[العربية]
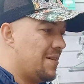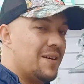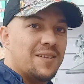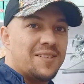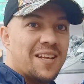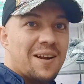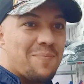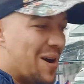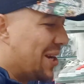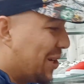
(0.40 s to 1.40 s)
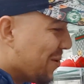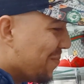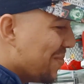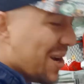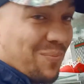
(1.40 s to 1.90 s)
السلام عليكم
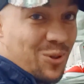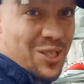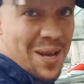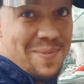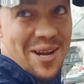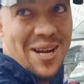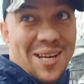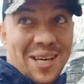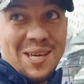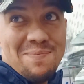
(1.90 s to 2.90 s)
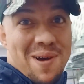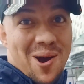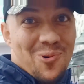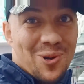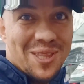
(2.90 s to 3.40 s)
متابعينا كما
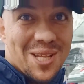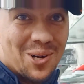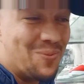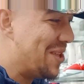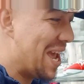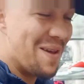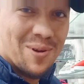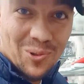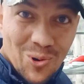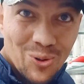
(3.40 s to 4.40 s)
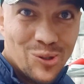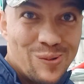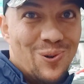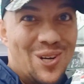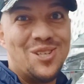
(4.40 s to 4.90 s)
عودناكم دائما كل اسبوع
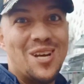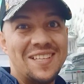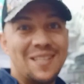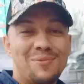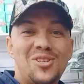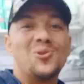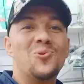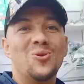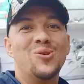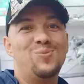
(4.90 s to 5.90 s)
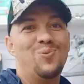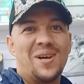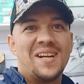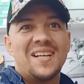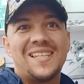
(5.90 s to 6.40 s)
الجديد ماشي كل اسبوع رانا
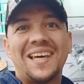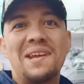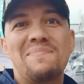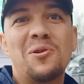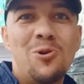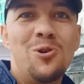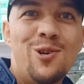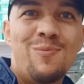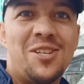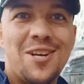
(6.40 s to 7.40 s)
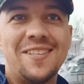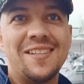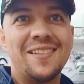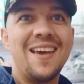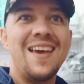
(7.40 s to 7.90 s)
تقريبا كل يوم الجديد
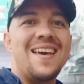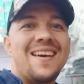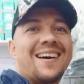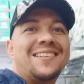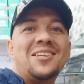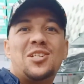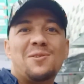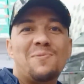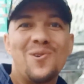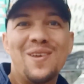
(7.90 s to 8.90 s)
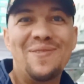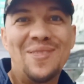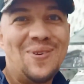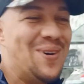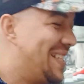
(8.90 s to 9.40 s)
غادي تشبعوا لي فيديو هاد
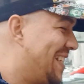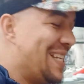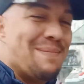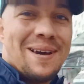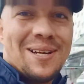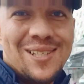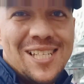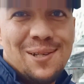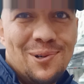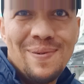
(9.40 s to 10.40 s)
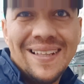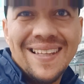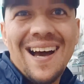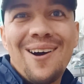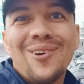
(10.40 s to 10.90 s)
السيمانه وتشبعوا بضاعه
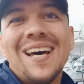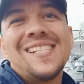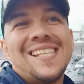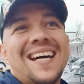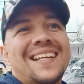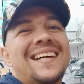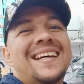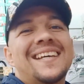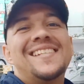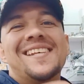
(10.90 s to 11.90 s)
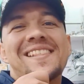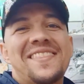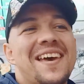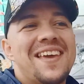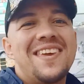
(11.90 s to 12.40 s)
والاسعار راها استثنائيه
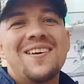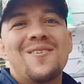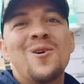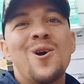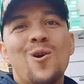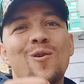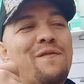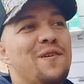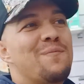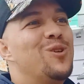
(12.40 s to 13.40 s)
وفي متناول